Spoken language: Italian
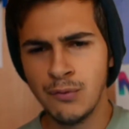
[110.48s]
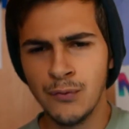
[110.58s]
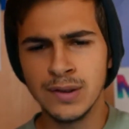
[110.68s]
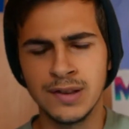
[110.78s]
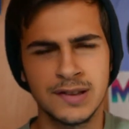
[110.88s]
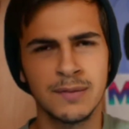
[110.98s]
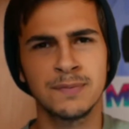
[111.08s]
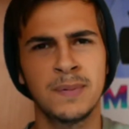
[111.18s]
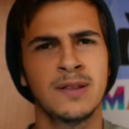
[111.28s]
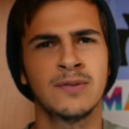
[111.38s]
Infatti
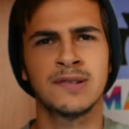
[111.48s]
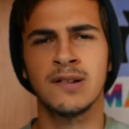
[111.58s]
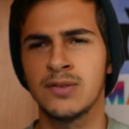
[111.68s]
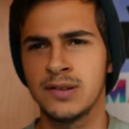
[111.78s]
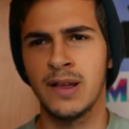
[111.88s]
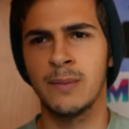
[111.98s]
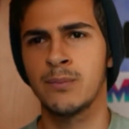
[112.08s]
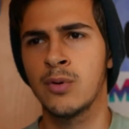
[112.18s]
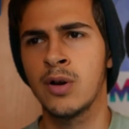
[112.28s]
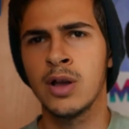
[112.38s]
stiamo aspettando un sacco di
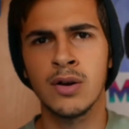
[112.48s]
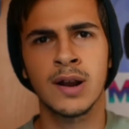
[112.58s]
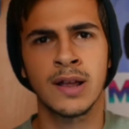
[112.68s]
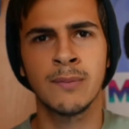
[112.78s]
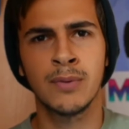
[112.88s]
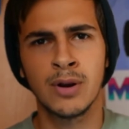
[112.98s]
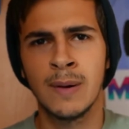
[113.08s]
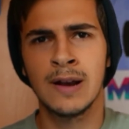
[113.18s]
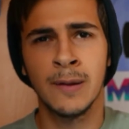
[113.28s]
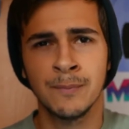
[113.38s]
tempo e ora che
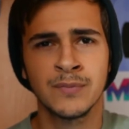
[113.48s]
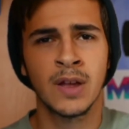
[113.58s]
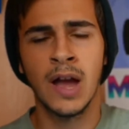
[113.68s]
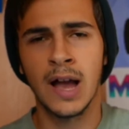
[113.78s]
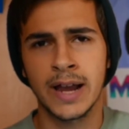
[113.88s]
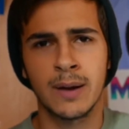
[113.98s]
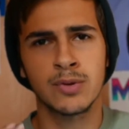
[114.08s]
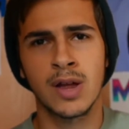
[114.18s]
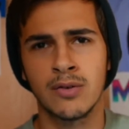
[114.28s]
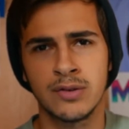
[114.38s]
bene o male a
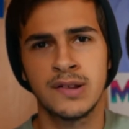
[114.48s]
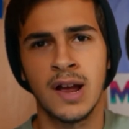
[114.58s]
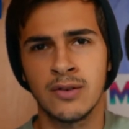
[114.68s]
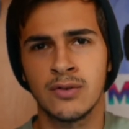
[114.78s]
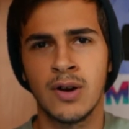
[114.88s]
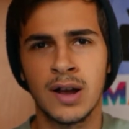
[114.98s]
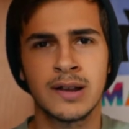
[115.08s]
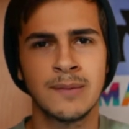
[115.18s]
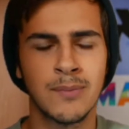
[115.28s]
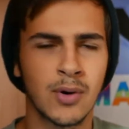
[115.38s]
Capodanno si hanno
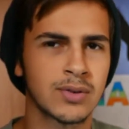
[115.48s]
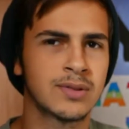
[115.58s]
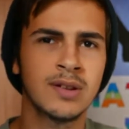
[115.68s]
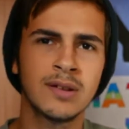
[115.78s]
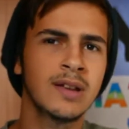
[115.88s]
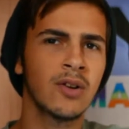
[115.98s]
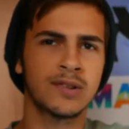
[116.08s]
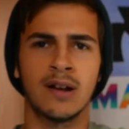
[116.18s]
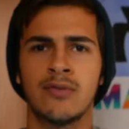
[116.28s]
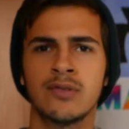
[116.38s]
anche i botti, chi
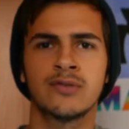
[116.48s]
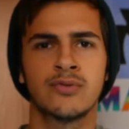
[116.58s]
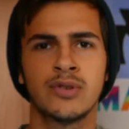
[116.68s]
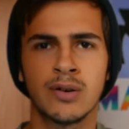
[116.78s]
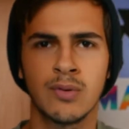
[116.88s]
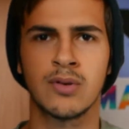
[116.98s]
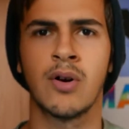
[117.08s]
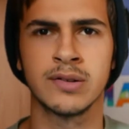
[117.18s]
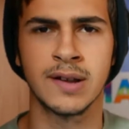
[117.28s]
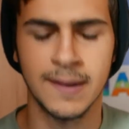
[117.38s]
lo sa, forse uscirà
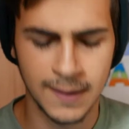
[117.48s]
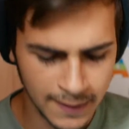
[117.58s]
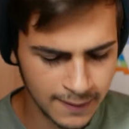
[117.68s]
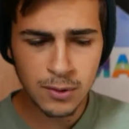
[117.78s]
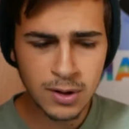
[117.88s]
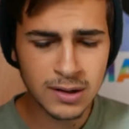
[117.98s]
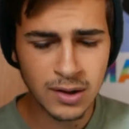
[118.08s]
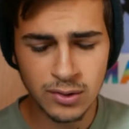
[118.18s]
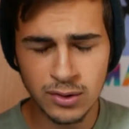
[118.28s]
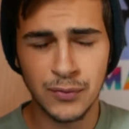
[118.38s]
qualcosa. Poi
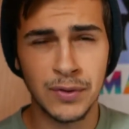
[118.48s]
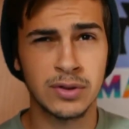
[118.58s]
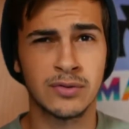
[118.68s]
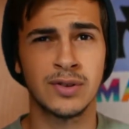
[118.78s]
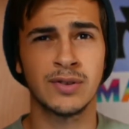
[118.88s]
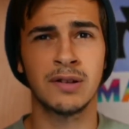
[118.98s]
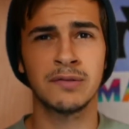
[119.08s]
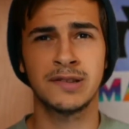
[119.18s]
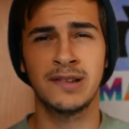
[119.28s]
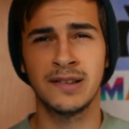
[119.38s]
un'altra cosa che ho fatto sono
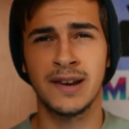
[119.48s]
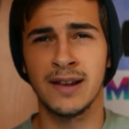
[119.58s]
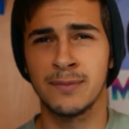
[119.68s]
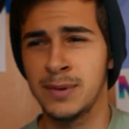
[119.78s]
una partita di